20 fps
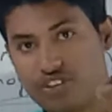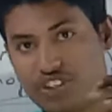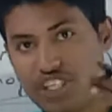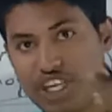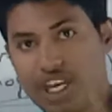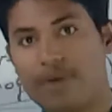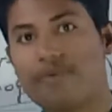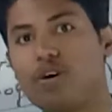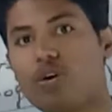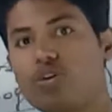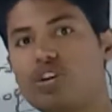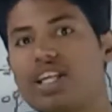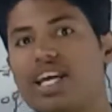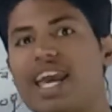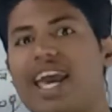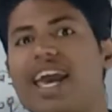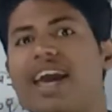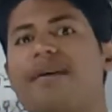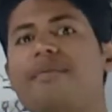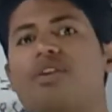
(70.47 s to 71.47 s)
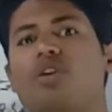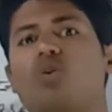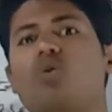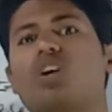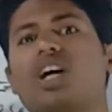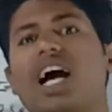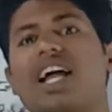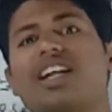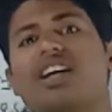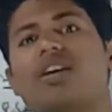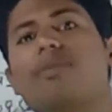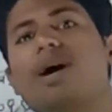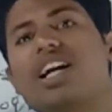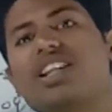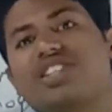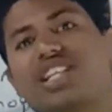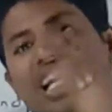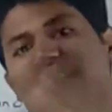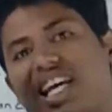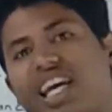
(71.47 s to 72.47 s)
जीव होते हैं उनका निर्माण
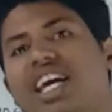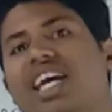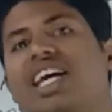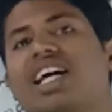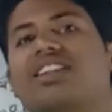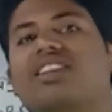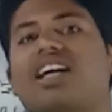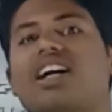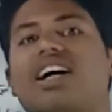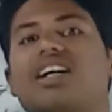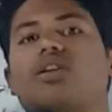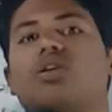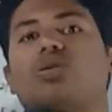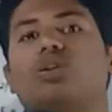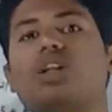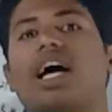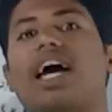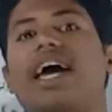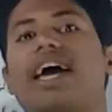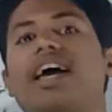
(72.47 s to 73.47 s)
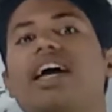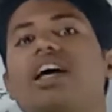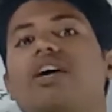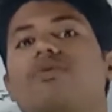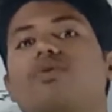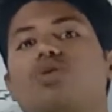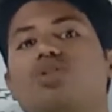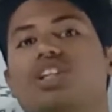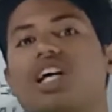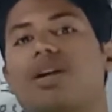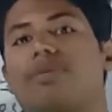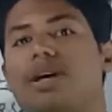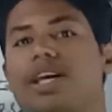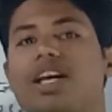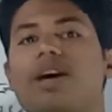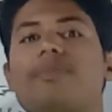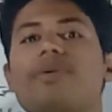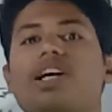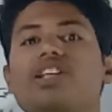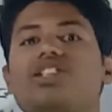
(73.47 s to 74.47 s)
जल के ही अंतर्गत होता है वो जल में ही
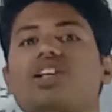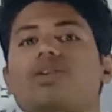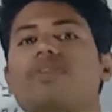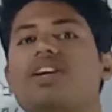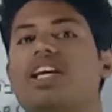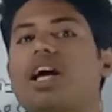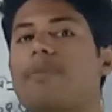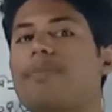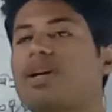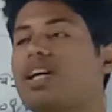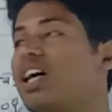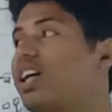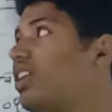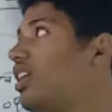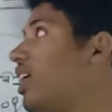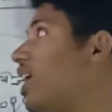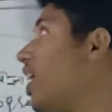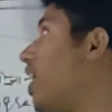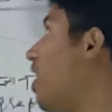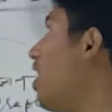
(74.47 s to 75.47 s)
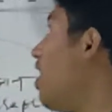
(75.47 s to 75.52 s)
अपना जीवन यापन करते हैं